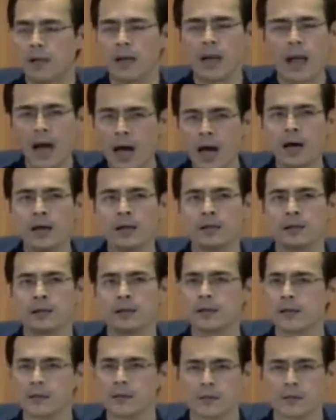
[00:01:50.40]

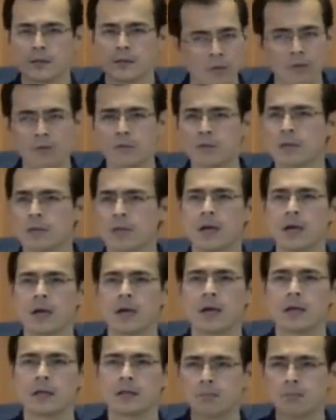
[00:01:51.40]
lahat, inikutan ko
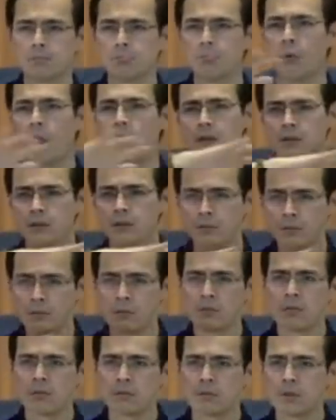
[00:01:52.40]
talaga. Isang buwan,
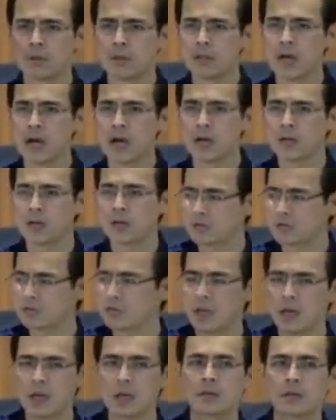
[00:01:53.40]
ninyangga ko
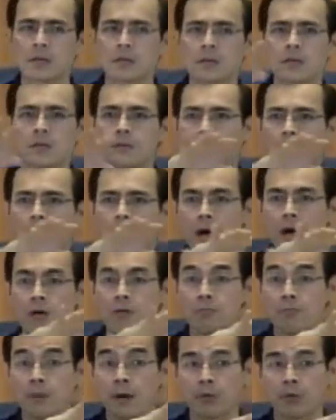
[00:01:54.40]
sila para
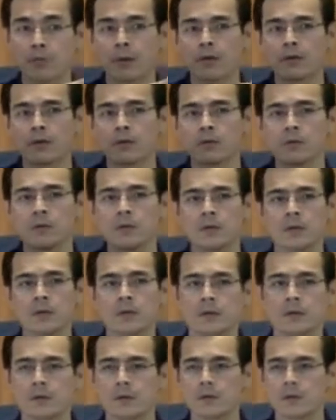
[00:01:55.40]
akong paru-paro.
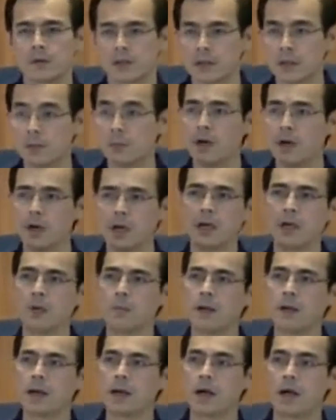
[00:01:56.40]
O, oh, di ba,
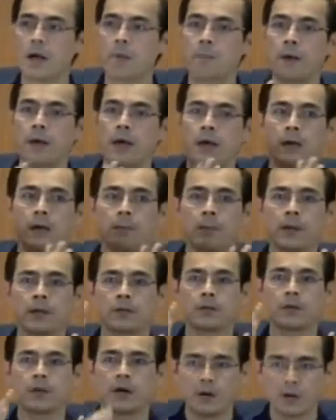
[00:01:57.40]
iba
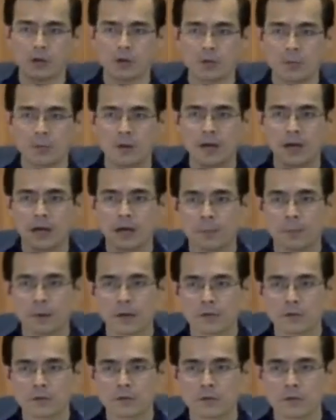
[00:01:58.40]
nagka-epekto na. O, oh, ito naman ang
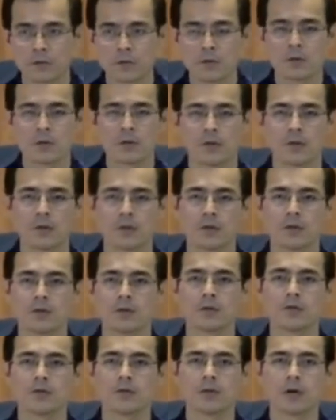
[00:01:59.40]
epekto. O,
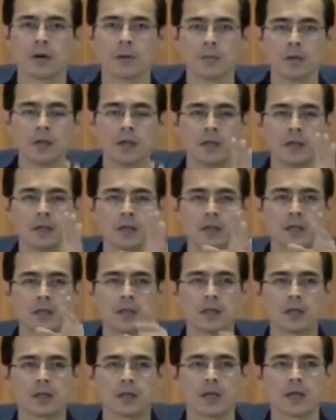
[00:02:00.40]
oh, noong kami
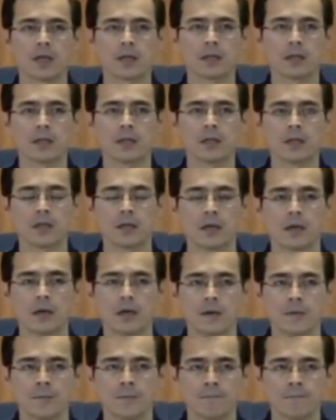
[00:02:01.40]
nag-dinner dati ni,
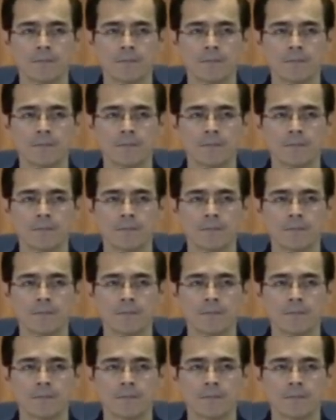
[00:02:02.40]
uh,